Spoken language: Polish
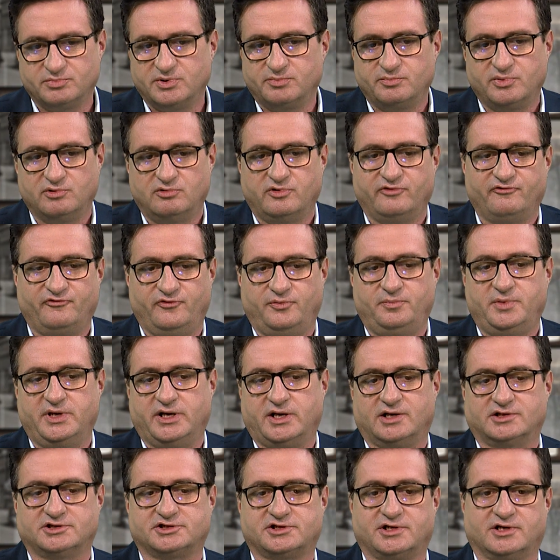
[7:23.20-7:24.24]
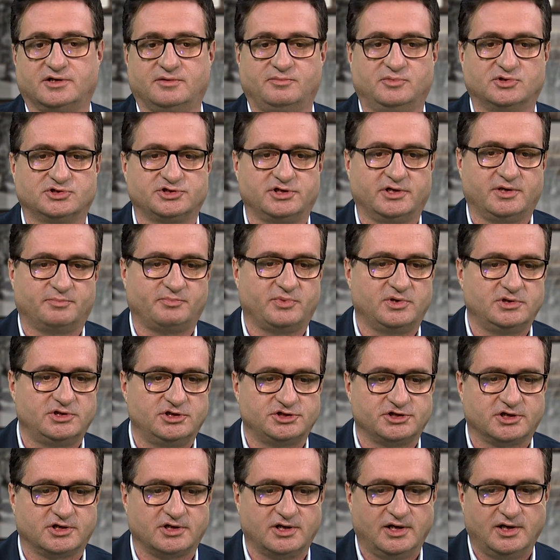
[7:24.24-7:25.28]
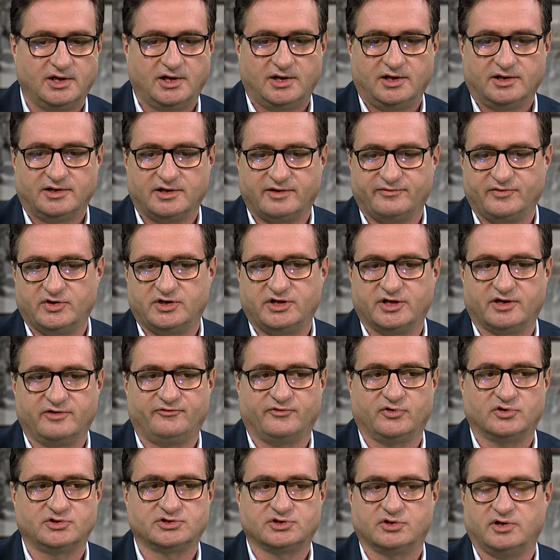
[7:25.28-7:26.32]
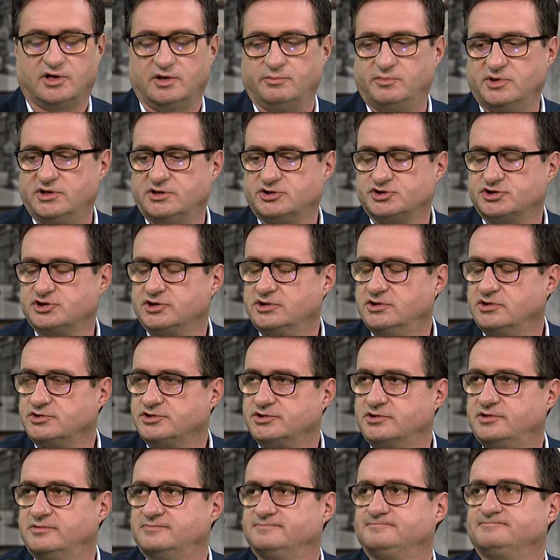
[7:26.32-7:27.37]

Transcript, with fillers: by było wybierać, tak można powiedzieć, jak, nawet jak wojsko albo jeszcze gorzej